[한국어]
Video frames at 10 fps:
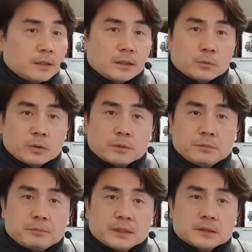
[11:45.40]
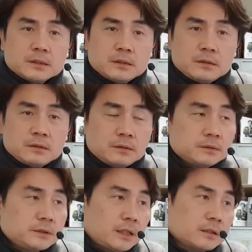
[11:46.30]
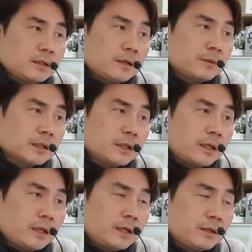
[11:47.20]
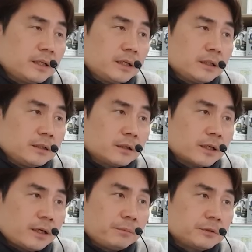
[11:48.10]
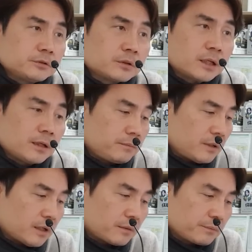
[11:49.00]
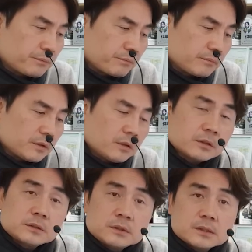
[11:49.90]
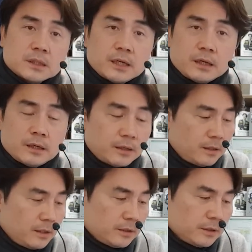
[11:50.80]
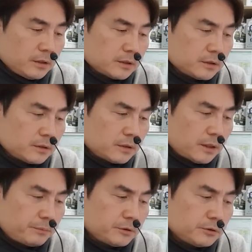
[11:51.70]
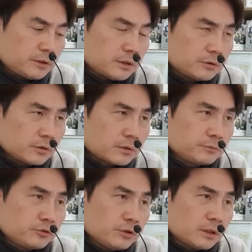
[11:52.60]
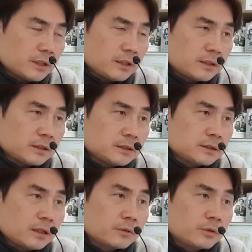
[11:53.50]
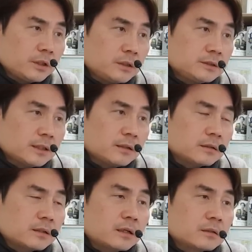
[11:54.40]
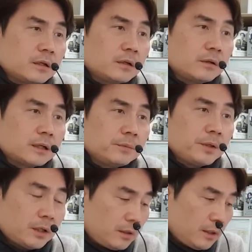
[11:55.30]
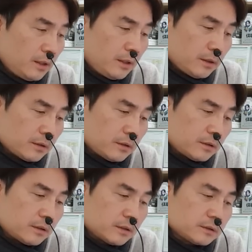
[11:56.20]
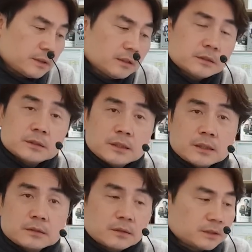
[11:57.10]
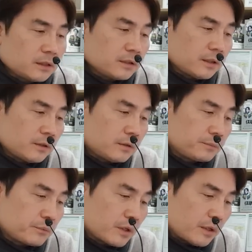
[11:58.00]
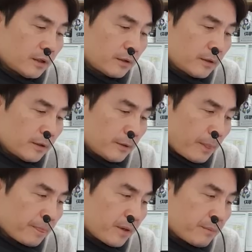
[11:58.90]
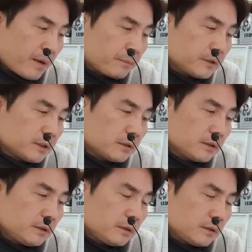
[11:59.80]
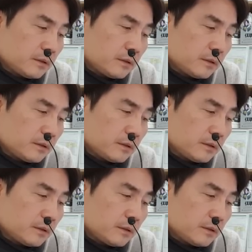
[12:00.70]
예, 워런 버핏은 작년 하반기에 이렇게 애플 주가가 막 떨어질 때 여기서 애플 주식을 조금 줄였다가 다시 사고 이런 생각을 할까요? 아니면 어, 싸졌으니까 더 살까요? 예, 백 퍼센트